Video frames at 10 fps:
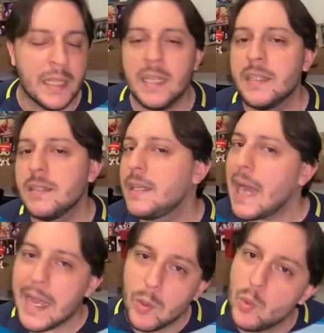e ele
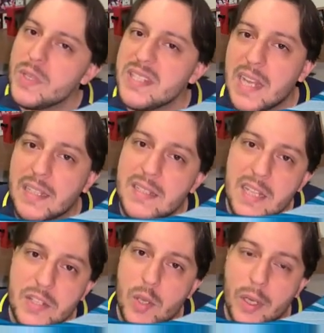caiu num estado
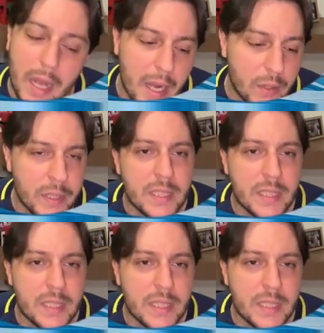estacionário,